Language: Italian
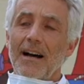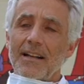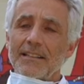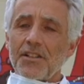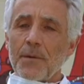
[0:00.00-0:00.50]

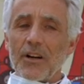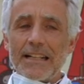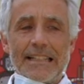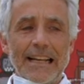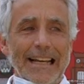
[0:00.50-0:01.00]
Allora, diciamo
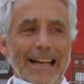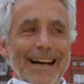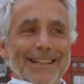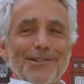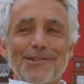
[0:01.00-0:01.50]
che si è
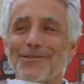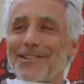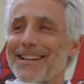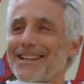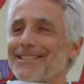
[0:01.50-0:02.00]
creato
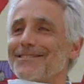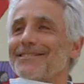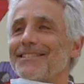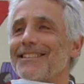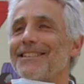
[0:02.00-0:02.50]
un, un,
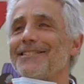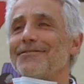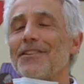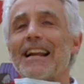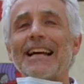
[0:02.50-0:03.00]

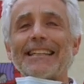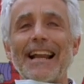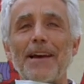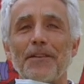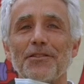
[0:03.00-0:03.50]
un relata
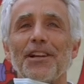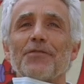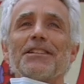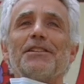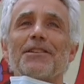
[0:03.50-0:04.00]
refero, cioè
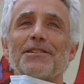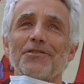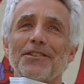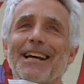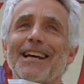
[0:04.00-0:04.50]
una
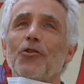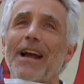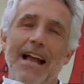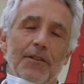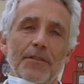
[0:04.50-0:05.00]
situazione
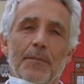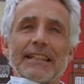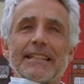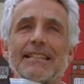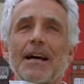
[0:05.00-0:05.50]
locale,
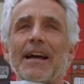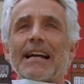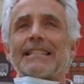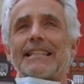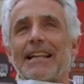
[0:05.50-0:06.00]
ovviamente stiamo ai
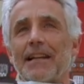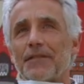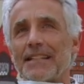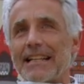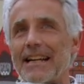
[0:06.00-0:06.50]
castelli, a
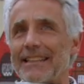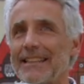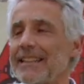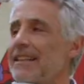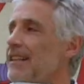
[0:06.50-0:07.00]
Frascati,